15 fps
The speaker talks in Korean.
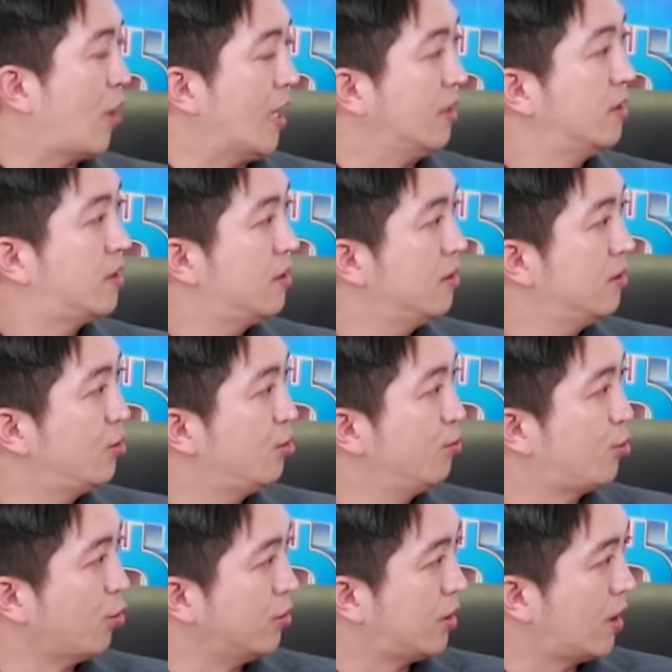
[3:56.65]
관측은 좀
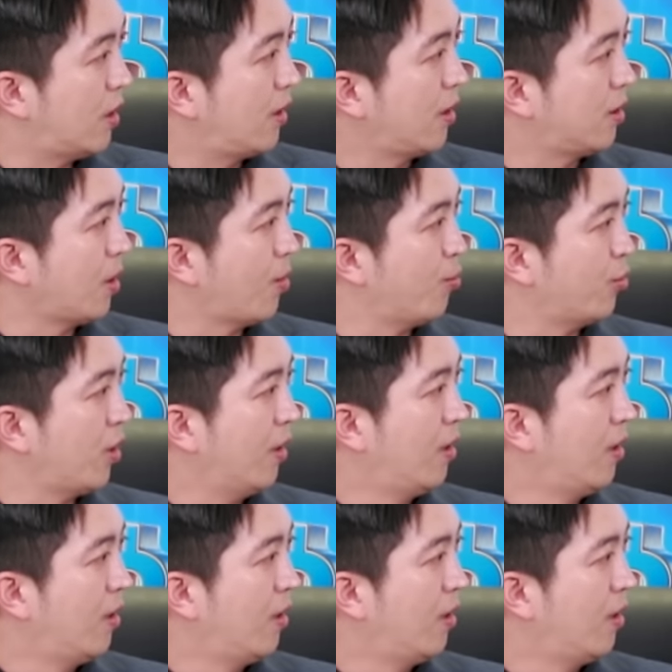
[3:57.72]
존재를 하기 때문에